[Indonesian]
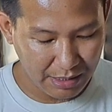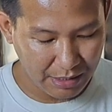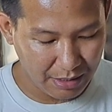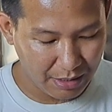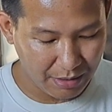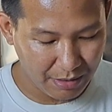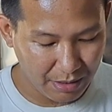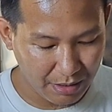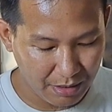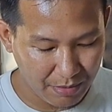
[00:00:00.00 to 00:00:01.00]

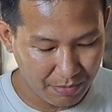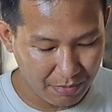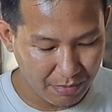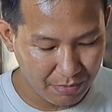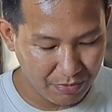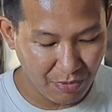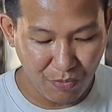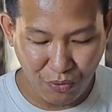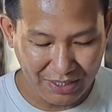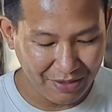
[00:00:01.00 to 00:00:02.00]
uh,
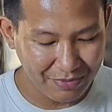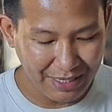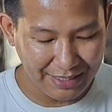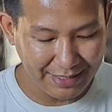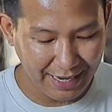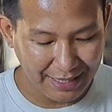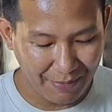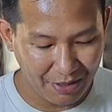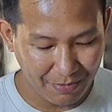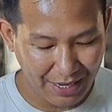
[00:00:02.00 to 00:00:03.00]
membuatnya menjadi sangat
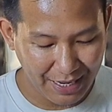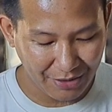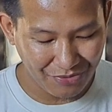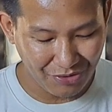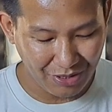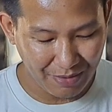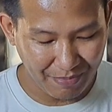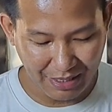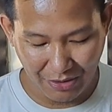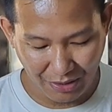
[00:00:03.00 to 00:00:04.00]
amat menarik untuk
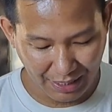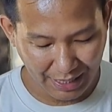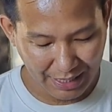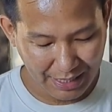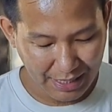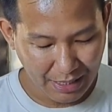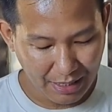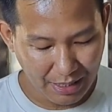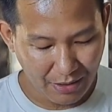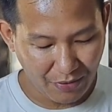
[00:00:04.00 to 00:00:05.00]
dibeli oleh
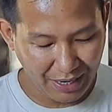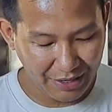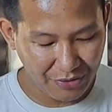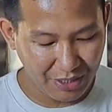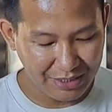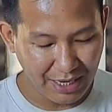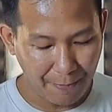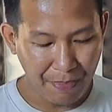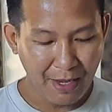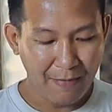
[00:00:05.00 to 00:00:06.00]
uh, orang Indonesia.
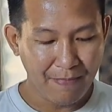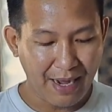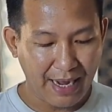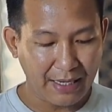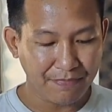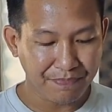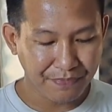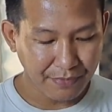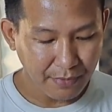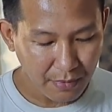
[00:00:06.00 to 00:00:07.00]
Bahkan
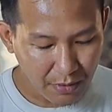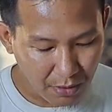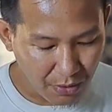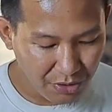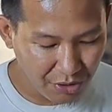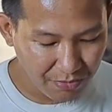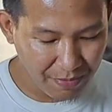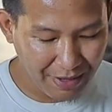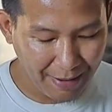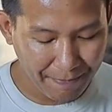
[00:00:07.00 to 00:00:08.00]
untuk
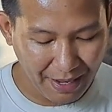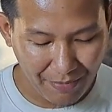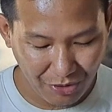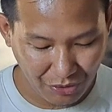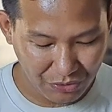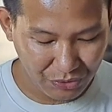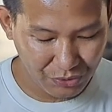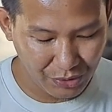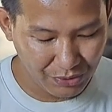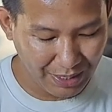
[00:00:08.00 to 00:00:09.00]
beberapa motor
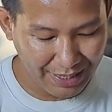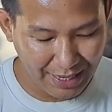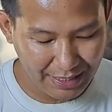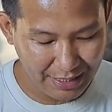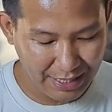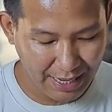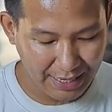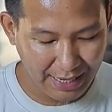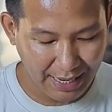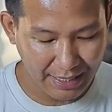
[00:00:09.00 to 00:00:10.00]
susu itu ada yang
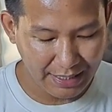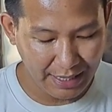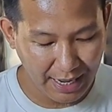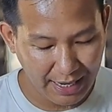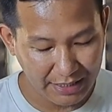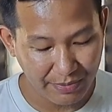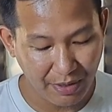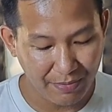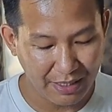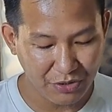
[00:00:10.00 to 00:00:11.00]
dihargai di angka
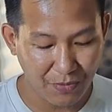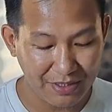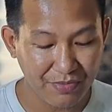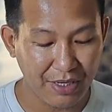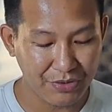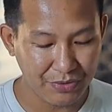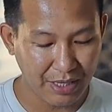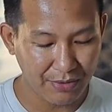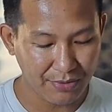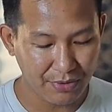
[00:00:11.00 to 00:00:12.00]
19,9
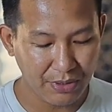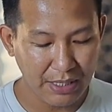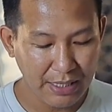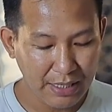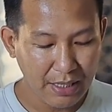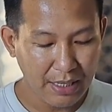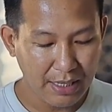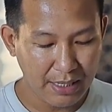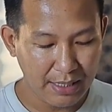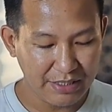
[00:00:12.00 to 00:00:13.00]
juta untuk
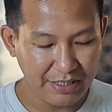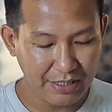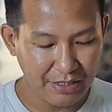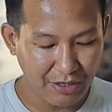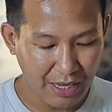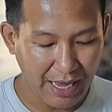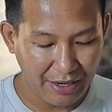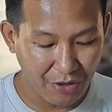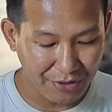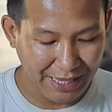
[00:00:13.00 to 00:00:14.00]
uh,
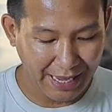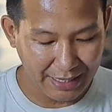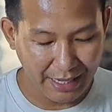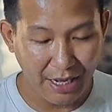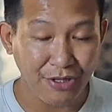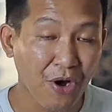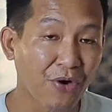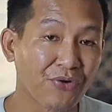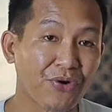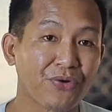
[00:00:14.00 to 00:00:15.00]
harga OTR-nya atau
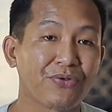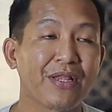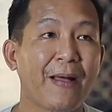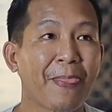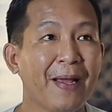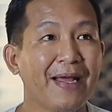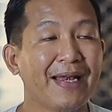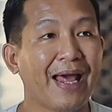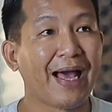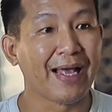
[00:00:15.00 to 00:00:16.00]
on the road-nya.
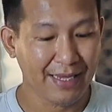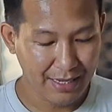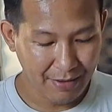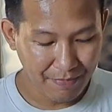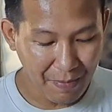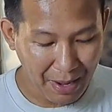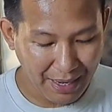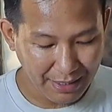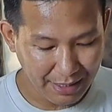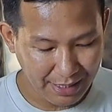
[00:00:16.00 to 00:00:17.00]
Nah,
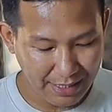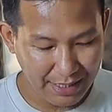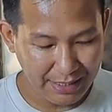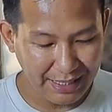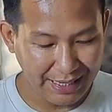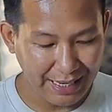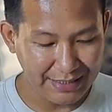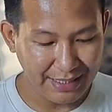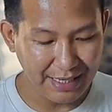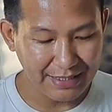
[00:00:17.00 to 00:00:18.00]
Memang uh, di
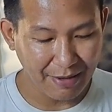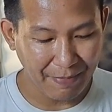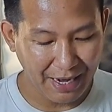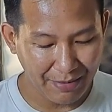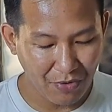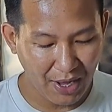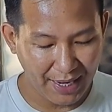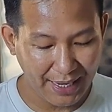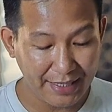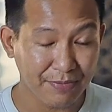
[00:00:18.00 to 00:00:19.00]
rilis ini disampaikan bahwa
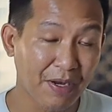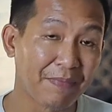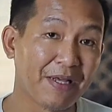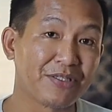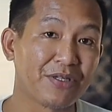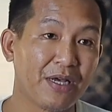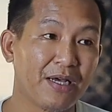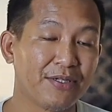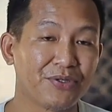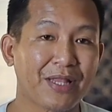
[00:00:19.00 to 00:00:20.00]
harganya 19 uh,
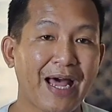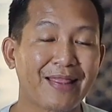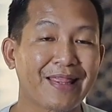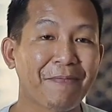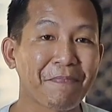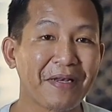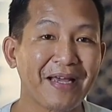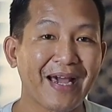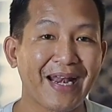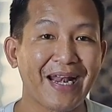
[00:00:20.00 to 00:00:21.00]
eh, jutaan, tapi
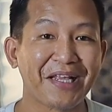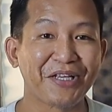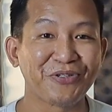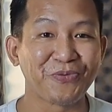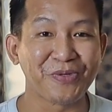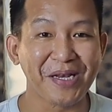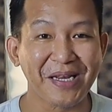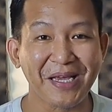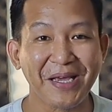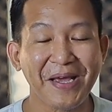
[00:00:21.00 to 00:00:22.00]
dengan adanya
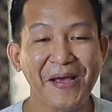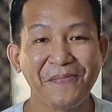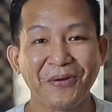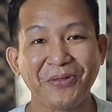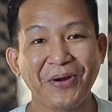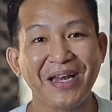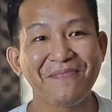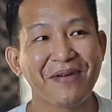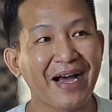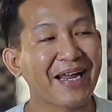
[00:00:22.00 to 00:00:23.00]
subsidi, motor ini
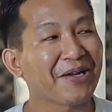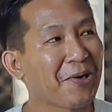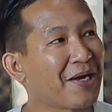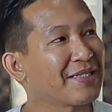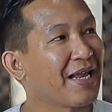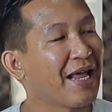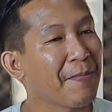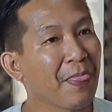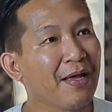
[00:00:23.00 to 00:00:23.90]
bahkan kalau nggak salah